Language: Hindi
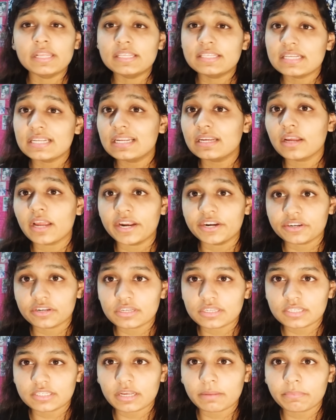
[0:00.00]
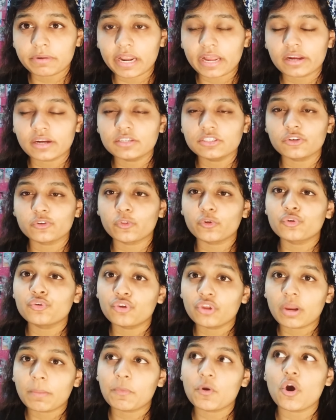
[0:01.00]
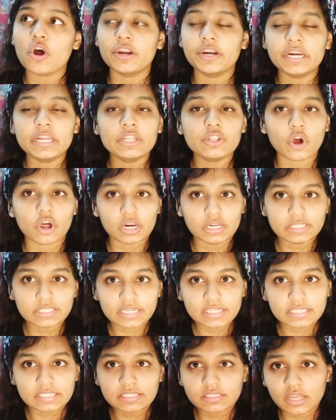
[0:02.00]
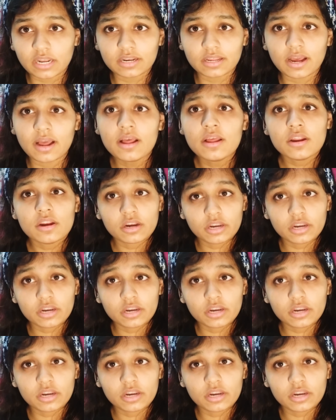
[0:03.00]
इजिली एंट्रेंस एग्जाम क्रैक कर सकते हो क्योंकि आपको ऑलरेडी नॉलेज है तीन साल का